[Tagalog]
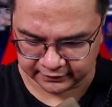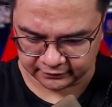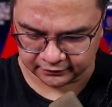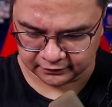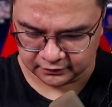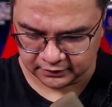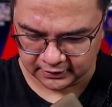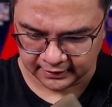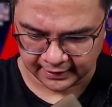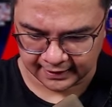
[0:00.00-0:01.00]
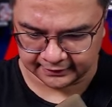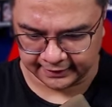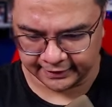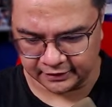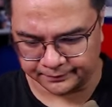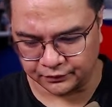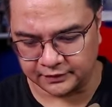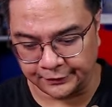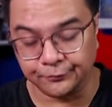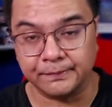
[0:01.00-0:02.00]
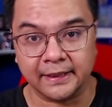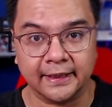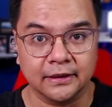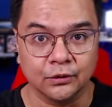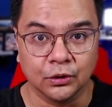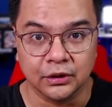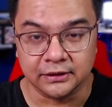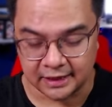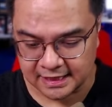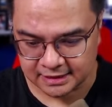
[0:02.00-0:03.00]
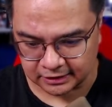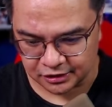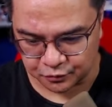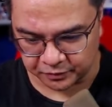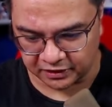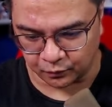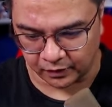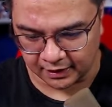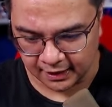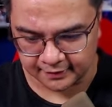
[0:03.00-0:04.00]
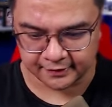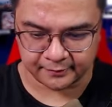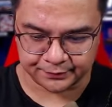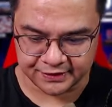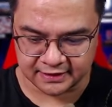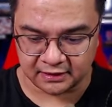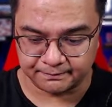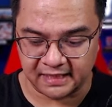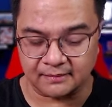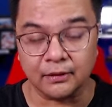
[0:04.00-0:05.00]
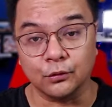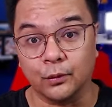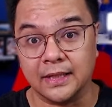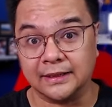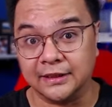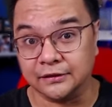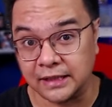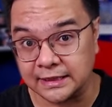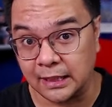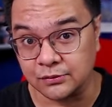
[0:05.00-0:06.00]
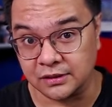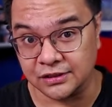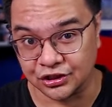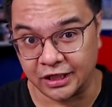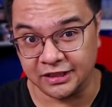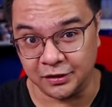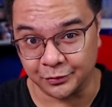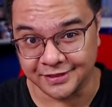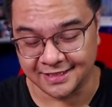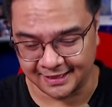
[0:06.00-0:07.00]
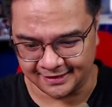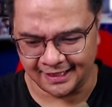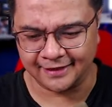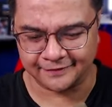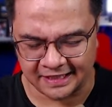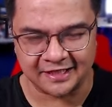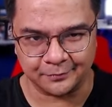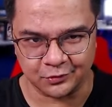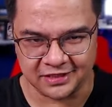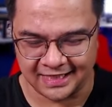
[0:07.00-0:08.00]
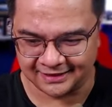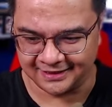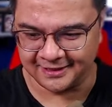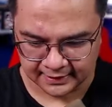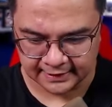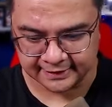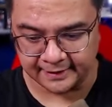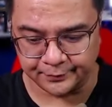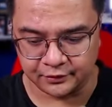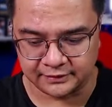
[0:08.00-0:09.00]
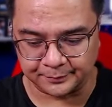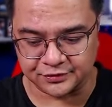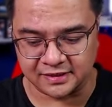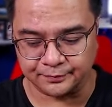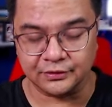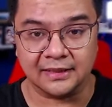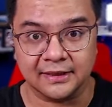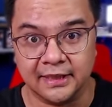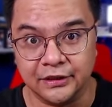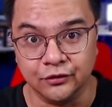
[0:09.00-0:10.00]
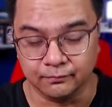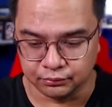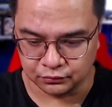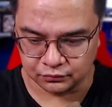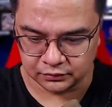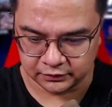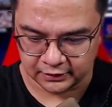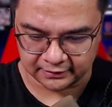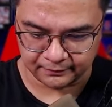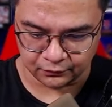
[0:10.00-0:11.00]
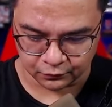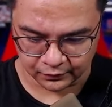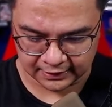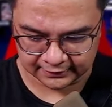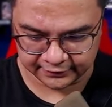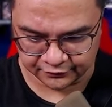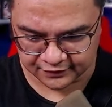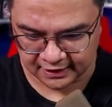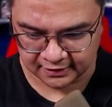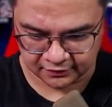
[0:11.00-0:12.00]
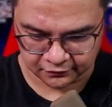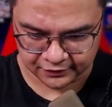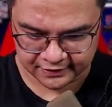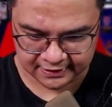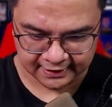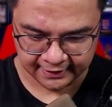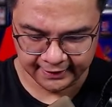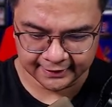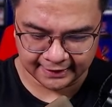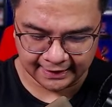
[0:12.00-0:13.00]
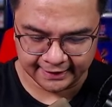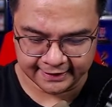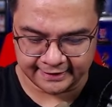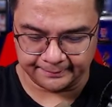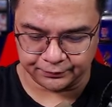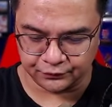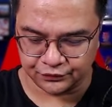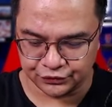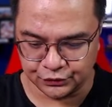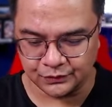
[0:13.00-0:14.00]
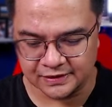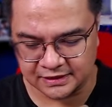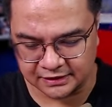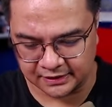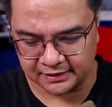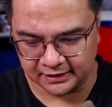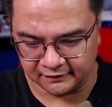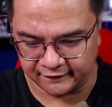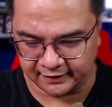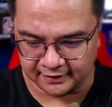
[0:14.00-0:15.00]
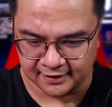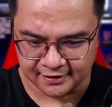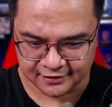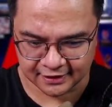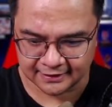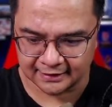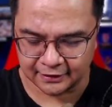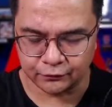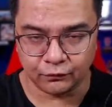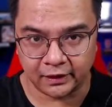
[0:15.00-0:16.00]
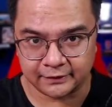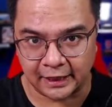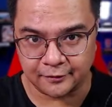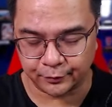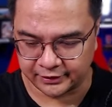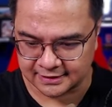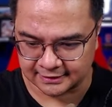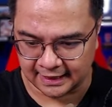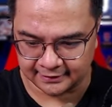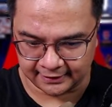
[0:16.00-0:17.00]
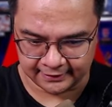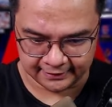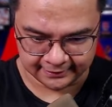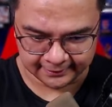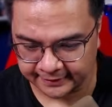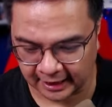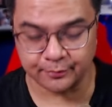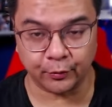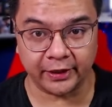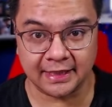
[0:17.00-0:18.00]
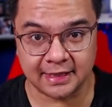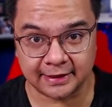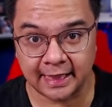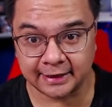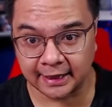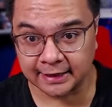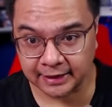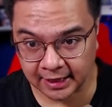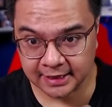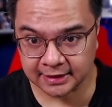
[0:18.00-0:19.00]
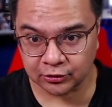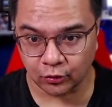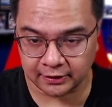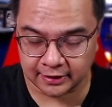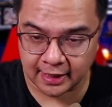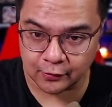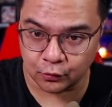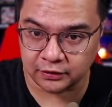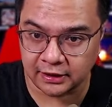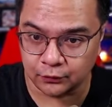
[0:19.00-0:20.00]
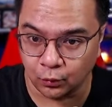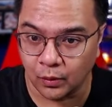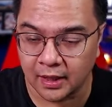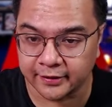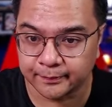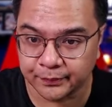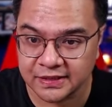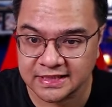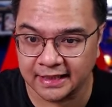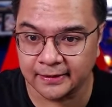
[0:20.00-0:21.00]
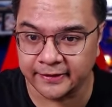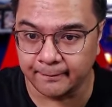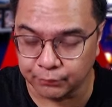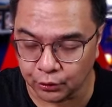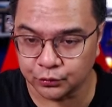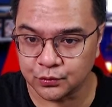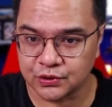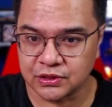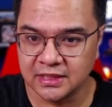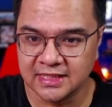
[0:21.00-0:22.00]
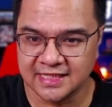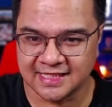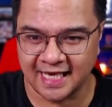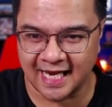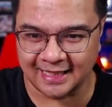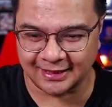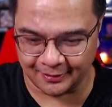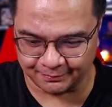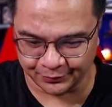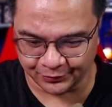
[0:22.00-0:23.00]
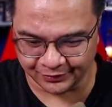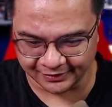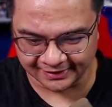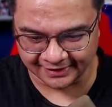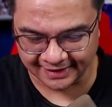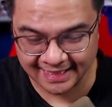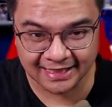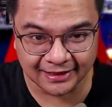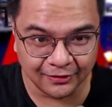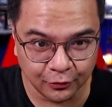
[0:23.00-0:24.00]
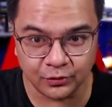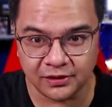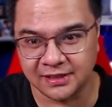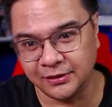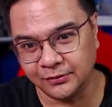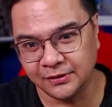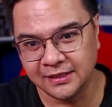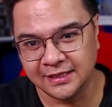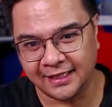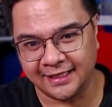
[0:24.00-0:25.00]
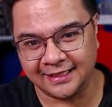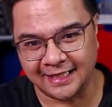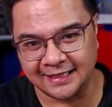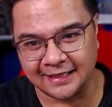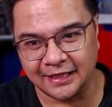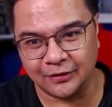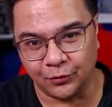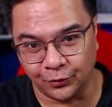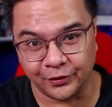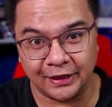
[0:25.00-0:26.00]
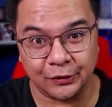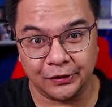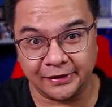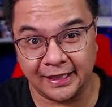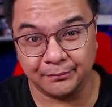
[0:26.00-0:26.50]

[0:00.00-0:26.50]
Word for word: ito. At ayun na po, ganun pa rin 3 stars with a 100% para makuha natin 3,000 shiny ores na yan at tatapusin natin yan. At yan na po, tapos na po natin yung buong ano at makukuha natin yung shiny ores and ayan lang po yung streak event. Check natin kung tayo po ay nasa Titan League. Tayo po ay nasa Titan 3 dito at nakakuha tayo ng 200% na bonus sa ating pong league loot, no? Kaya talagang okay to na